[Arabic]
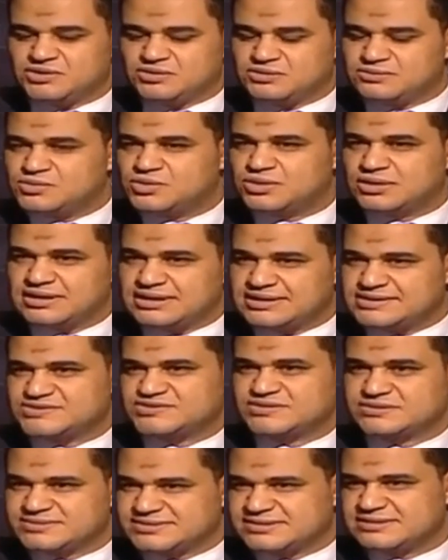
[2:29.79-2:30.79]
من الامور
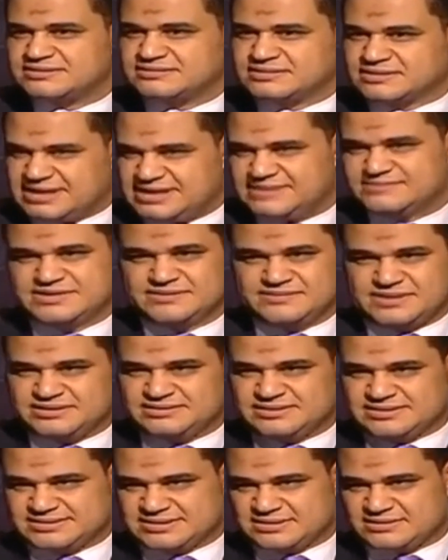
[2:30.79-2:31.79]
الخاصه بصله الرحم زي ما
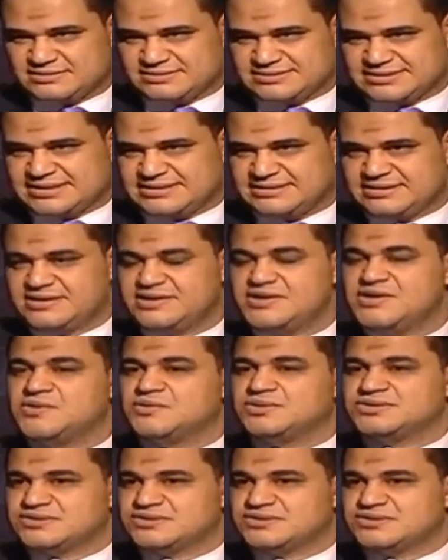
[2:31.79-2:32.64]
حضرتك ذكرت كده